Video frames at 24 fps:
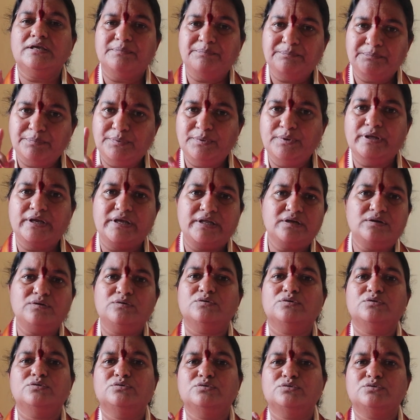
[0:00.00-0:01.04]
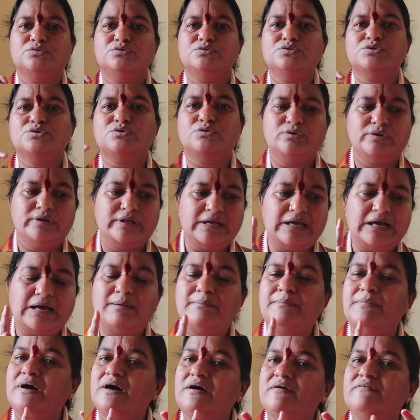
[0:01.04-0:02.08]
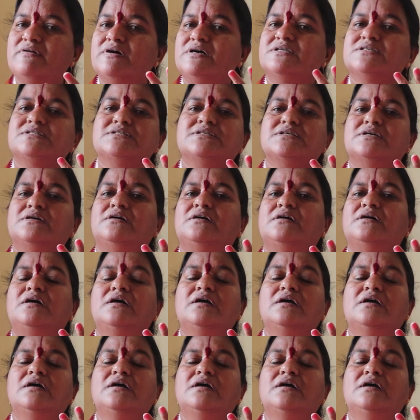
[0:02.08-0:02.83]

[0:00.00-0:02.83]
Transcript: ఎప్పుడైనా ఒకటి గుర్తుంచుకోండి అమావాస్య